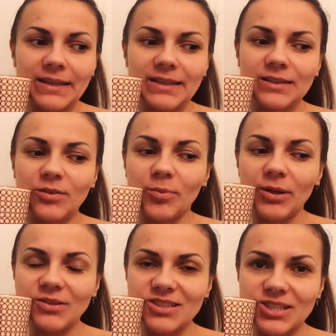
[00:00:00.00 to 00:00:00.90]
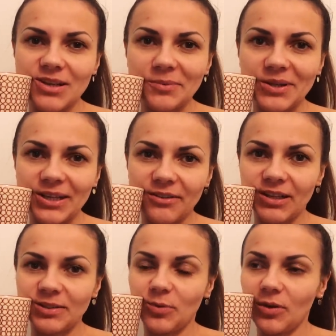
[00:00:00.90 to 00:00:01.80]
i dopiero zaczęłam
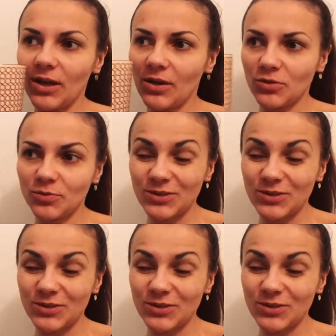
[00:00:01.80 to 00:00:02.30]
nagrywać, bo jakoś